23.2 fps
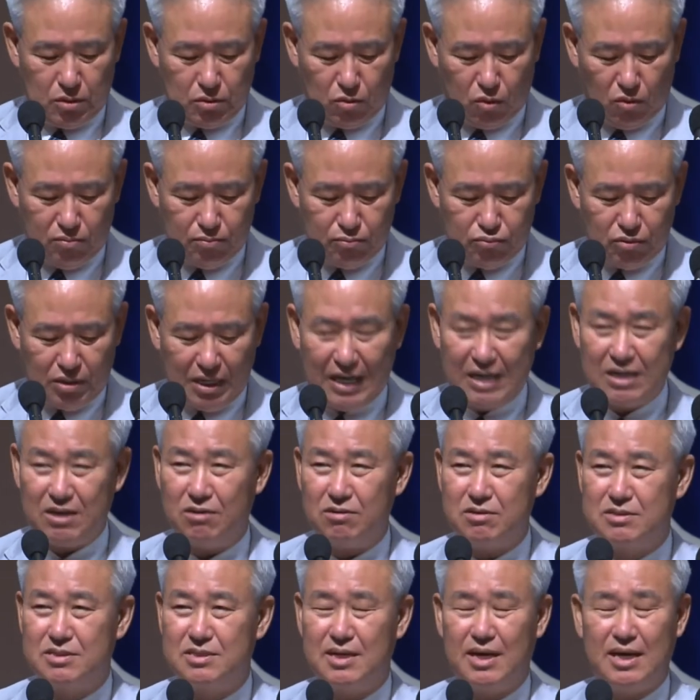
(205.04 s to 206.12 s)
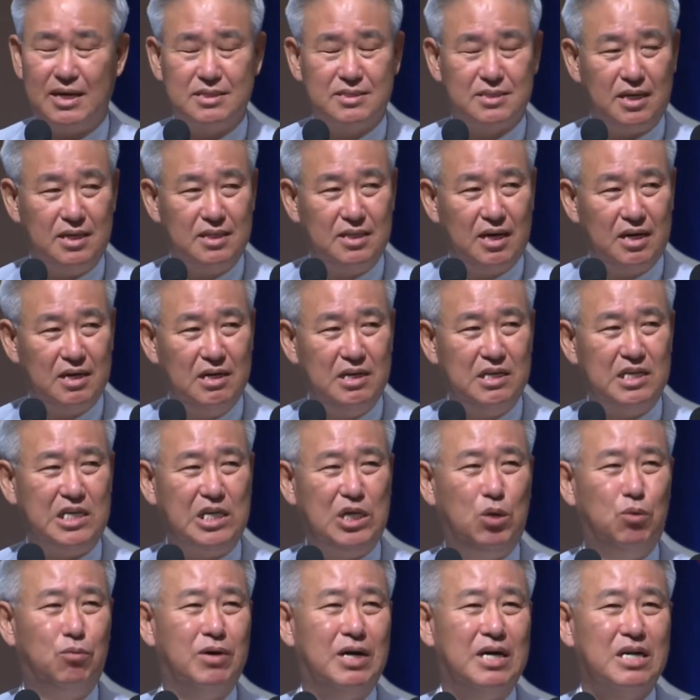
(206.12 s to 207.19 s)
동북아 역사 재단을
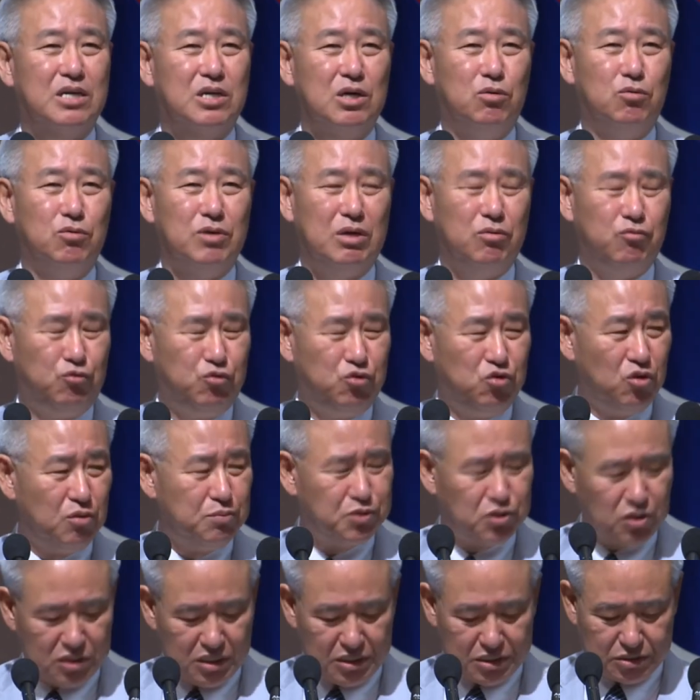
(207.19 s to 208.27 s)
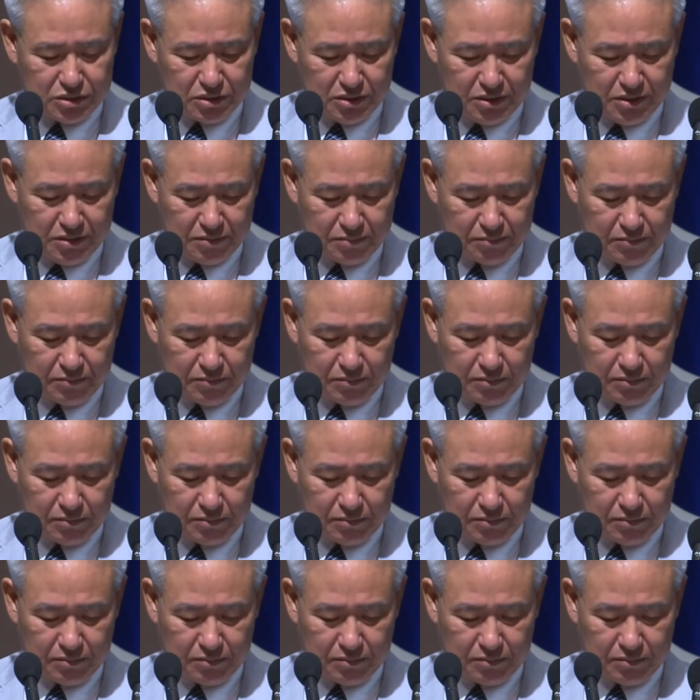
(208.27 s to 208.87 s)
이용할 경우에 위험성이 있어요.